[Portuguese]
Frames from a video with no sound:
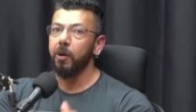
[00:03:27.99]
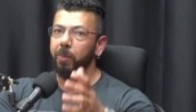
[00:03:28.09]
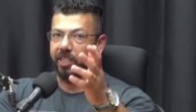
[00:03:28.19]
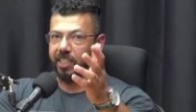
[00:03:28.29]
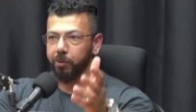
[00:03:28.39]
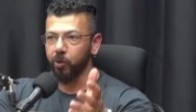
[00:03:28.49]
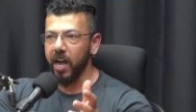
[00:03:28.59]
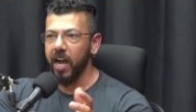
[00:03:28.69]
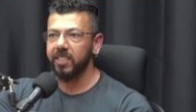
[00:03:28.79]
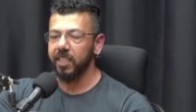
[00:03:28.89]
Por exemplo, o
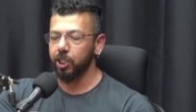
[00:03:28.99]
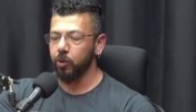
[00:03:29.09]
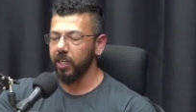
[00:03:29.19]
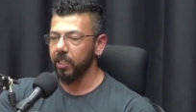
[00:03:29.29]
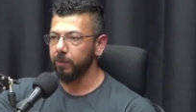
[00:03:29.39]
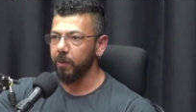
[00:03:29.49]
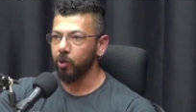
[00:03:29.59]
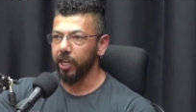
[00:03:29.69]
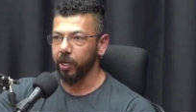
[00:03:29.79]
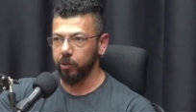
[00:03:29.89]
RAD 140 é uma
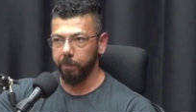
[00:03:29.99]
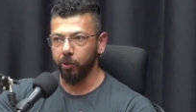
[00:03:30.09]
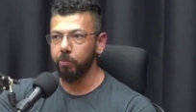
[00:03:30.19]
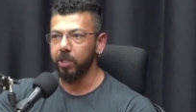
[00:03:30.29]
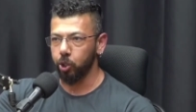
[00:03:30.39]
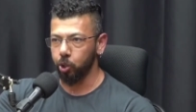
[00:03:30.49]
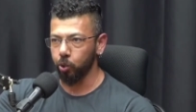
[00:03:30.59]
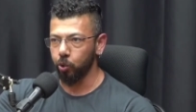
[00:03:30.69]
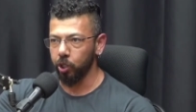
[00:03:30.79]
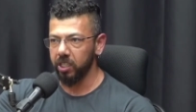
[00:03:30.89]
molécula
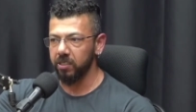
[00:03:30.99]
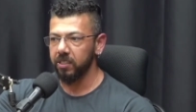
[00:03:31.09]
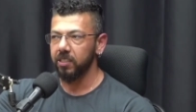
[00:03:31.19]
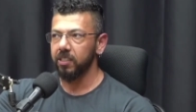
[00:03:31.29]
promissora,